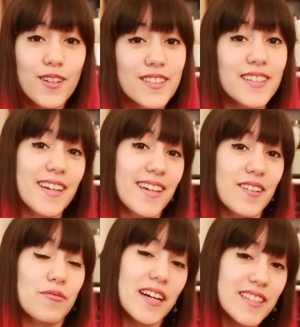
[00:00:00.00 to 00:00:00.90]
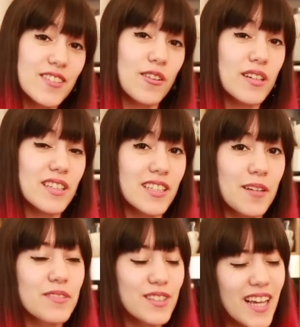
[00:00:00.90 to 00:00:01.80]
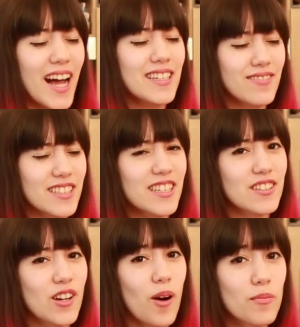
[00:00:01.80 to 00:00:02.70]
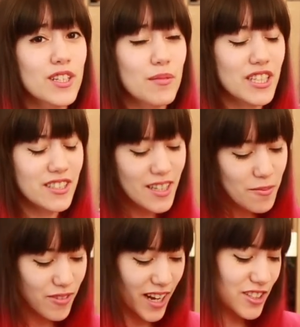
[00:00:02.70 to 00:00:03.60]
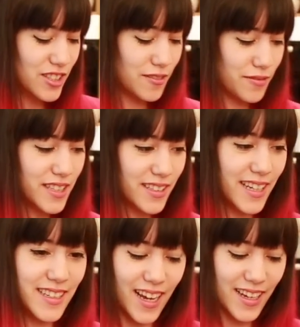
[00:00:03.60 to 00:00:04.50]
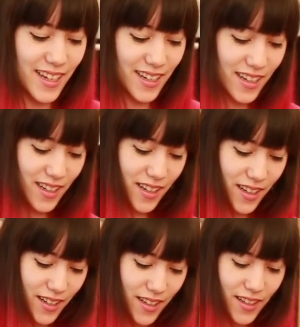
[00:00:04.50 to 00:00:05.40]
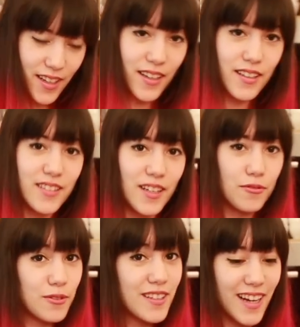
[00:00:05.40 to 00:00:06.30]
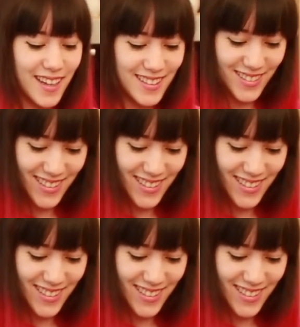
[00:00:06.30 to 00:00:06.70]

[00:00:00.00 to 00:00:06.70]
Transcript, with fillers: Und äh, falls ihr es doch gesehen habt, wisst ihr alle, was jetzt kommt, nämlich Team Flasche. Wir trennen Eier. Äh, sehr physikalisch